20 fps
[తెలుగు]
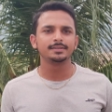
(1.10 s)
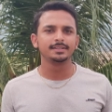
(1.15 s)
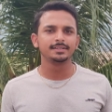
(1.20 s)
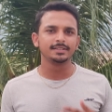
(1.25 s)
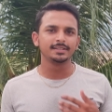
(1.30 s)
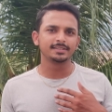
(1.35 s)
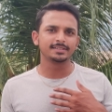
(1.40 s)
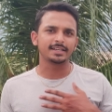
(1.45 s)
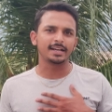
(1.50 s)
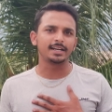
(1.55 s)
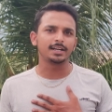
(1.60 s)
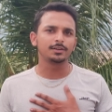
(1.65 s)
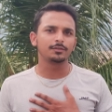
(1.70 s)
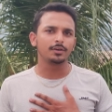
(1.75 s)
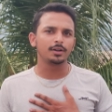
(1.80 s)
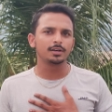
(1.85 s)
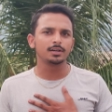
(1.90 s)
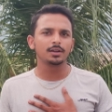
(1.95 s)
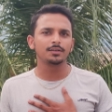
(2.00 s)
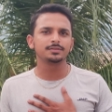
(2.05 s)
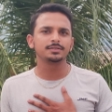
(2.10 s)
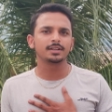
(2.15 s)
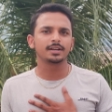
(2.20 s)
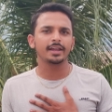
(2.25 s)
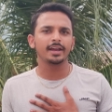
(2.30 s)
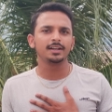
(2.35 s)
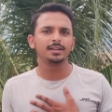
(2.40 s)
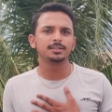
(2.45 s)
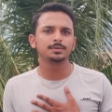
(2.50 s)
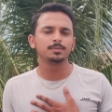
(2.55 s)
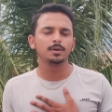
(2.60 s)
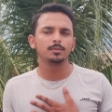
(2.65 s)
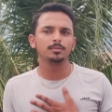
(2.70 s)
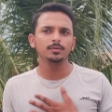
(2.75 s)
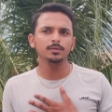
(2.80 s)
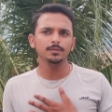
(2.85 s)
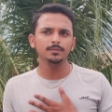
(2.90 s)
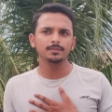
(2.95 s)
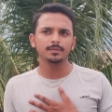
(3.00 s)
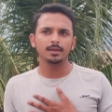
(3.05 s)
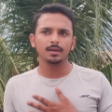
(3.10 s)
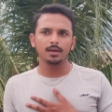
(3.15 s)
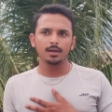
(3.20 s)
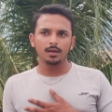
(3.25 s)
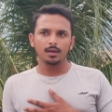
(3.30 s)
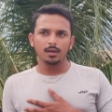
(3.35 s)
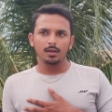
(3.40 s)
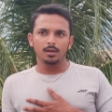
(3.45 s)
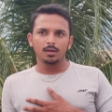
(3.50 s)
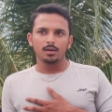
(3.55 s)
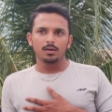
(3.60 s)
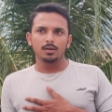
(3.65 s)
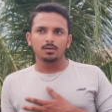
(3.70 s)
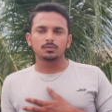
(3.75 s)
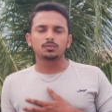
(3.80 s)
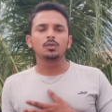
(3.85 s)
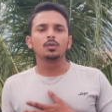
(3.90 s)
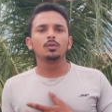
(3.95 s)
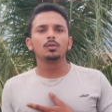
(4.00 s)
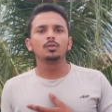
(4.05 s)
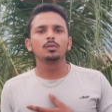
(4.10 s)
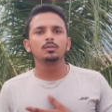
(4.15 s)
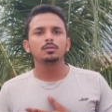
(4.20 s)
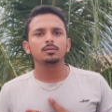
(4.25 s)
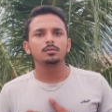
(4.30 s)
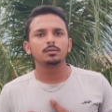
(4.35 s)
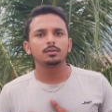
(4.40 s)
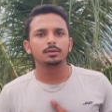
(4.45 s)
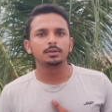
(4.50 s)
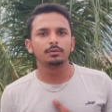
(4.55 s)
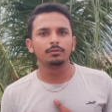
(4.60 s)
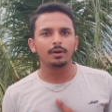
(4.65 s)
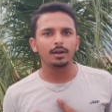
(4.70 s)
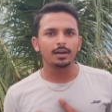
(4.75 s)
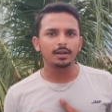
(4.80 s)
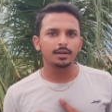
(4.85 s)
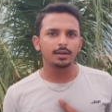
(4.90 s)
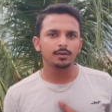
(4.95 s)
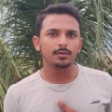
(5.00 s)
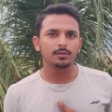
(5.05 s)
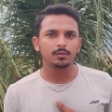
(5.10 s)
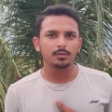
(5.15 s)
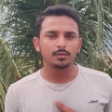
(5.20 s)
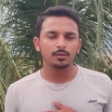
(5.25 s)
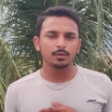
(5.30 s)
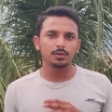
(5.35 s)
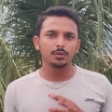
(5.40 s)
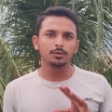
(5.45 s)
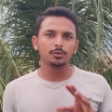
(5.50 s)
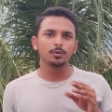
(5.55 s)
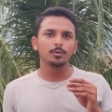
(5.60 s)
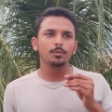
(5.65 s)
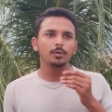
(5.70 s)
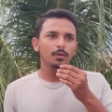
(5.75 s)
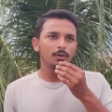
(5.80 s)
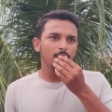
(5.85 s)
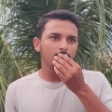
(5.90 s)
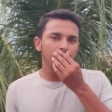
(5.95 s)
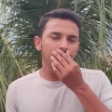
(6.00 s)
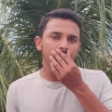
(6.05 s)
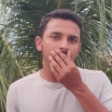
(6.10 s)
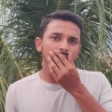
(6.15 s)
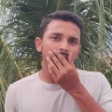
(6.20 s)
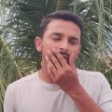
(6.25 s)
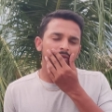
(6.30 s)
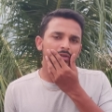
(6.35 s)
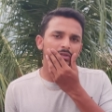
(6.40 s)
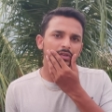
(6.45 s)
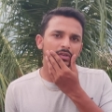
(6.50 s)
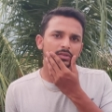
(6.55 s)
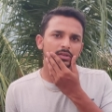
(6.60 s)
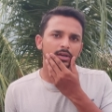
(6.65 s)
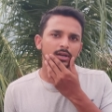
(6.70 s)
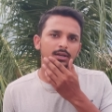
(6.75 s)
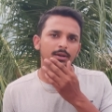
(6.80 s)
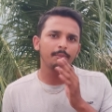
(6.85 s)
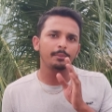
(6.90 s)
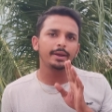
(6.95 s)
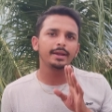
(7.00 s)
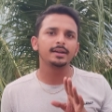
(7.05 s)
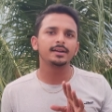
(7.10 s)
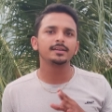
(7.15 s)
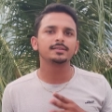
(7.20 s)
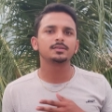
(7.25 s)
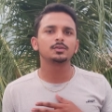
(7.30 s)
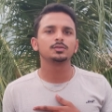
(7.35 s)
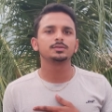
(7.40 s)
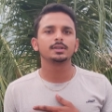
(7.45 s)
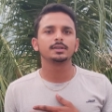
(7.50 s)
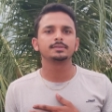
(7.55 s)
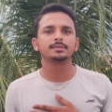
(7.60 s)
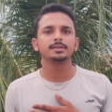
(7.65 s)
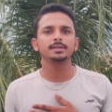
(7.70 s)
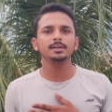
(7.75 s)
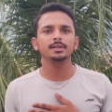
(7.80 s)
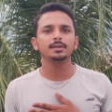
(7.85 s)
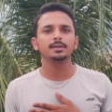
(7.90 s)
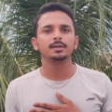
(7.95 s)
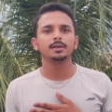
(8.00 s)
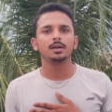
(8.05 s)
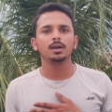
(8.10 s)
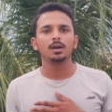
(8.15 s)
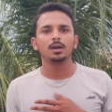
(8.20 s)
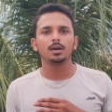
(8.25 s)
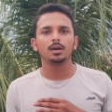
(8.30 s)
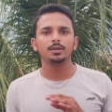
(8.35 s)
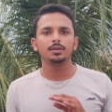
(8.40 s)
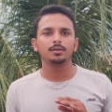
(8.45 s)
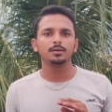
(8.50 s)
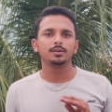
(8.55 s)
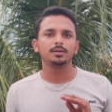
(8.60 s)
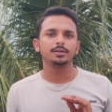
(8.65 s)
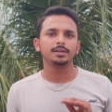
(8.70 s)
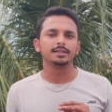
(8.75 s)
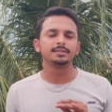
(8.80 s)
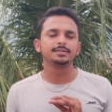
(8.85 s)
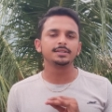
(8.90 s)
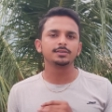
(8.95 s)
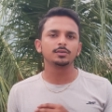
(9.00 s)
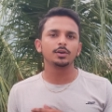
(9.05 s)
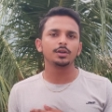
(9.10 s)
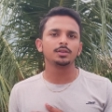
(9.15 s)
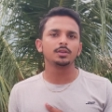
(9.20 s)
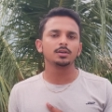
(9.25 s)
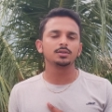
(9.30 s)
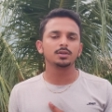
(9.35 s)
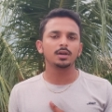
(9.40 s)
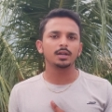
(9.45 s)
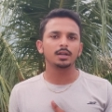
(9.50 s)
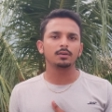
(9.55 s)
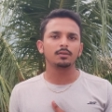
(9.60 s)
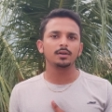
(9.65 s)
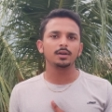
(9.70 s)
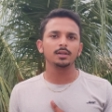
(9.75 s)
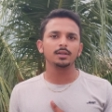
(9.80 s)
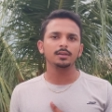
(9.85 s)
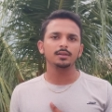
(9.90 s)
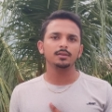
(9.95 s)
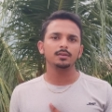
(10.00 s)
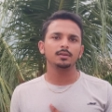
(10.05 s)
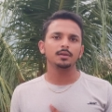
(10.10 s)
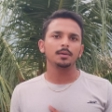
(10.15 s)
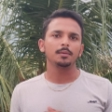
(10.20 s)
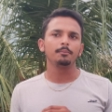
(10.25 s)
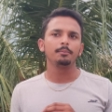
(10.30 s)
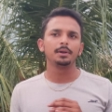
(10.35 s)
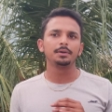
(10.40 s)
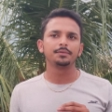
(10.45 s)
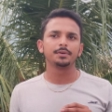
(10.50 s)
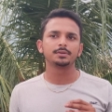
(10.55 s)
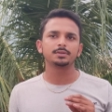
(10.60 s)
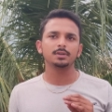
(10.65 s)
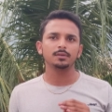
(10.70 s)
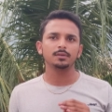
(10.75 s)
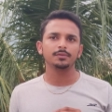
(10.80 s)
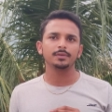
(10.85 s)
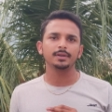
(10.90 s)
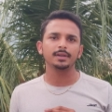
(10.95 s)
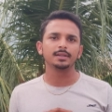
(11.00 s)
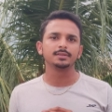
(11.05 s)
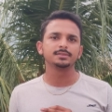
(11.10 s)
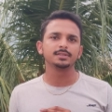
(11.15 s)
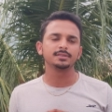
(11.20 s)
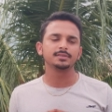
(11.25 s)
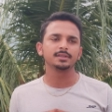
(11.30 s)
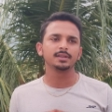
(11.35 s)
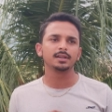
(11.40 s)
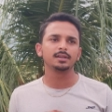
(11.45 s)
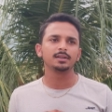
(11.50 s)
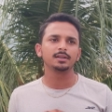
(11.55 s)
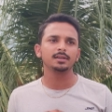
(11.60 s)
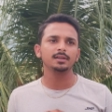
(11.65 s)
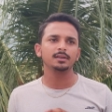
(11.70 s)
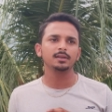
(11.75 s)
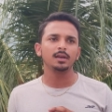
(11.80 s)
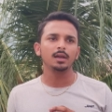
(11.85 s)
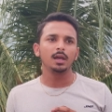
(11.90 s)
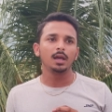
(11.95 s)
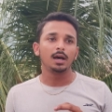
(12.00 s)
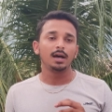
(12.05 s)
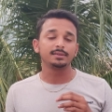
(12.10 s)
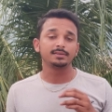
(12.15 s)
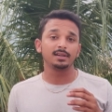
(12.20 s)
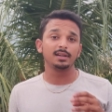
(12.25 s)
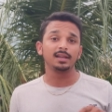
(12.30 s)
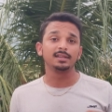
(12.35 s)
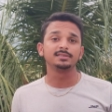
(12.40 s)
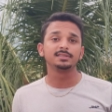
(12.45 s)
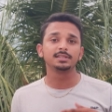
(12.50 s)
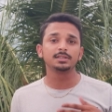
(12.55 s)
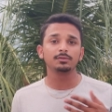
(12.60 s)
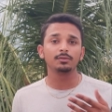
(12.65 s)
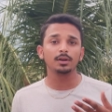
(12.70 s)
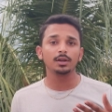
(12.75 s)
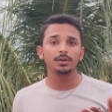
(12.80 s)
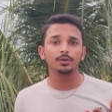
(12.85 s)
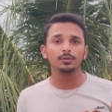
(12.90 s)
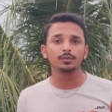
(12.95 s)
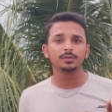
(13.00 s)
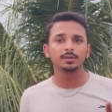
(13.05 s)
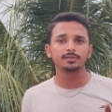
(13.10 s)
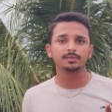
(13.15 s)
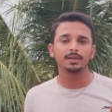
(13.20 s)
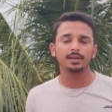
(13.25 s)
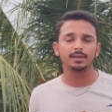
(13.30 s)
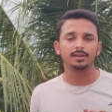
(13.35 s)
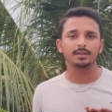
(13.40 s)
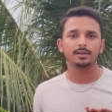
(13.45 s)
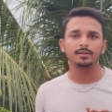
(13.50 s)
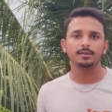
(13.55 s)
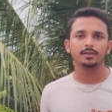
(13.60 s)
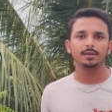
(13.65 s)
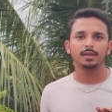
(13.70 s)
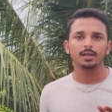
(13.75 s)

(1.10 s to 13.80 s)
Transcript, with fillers: దిస్ ఈజ్ క్యాడెట్ వారెంట్ ఆఫీసర్ కేనేష్ బాబు సో ఇవాళ నేను యూట్యూబ్లో వీడియో ఎందుకు తీస్తానంటే మెయిన్ రీజన్ వచ్చేసి ఎన్సీసీలో ఎందుకు జాయిన్ అవ్వాలి బెనిఫిట్స్ ఆఫ్ ఎన్సీసీ ఏంటి అసలు ఎన్సీసీ వల్ల యూజెస్ ఏంటి